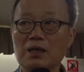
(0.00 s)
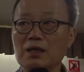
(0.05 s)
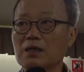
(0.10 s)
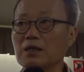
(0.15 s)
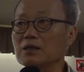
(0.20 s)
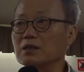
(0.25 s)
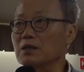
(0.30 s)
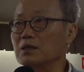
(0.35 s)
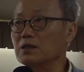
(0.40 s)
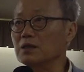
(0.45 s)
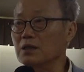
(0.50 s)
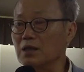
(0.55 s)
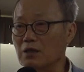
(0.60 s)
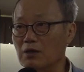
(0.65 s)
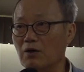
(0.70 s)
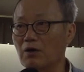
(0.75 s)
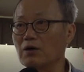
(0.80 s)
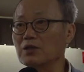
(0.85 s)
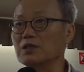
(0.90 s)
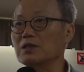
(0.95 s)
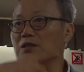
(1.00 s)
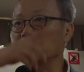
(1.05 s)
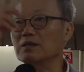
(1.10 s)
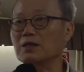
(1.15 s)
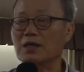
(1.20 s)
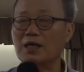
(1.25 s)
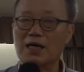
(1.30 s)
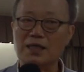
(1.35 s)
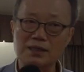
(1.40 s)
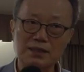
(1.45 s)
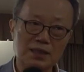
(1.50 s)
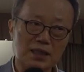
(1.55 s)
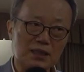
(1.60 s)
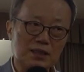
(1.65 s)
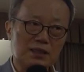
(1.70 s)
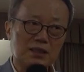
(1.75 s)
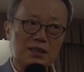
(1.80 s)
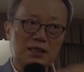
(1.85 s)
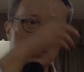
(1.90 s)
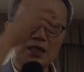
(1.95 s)
그래서 그 거짓을
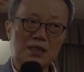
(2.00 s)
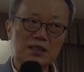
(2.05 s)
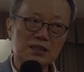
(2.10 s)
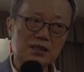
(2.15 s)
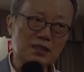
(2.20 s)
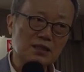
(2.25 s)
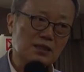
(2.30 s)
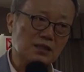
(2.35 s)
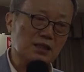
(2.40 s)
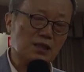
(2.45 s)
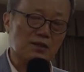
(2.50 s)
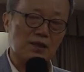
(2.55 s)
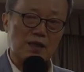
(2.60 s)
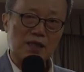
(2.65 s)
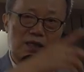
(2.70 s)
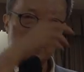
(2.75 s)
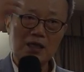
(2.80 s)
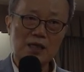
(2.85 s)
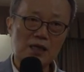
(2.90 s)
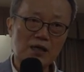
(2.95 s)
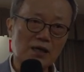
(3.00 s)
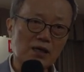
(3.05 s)
가짜를 진짜와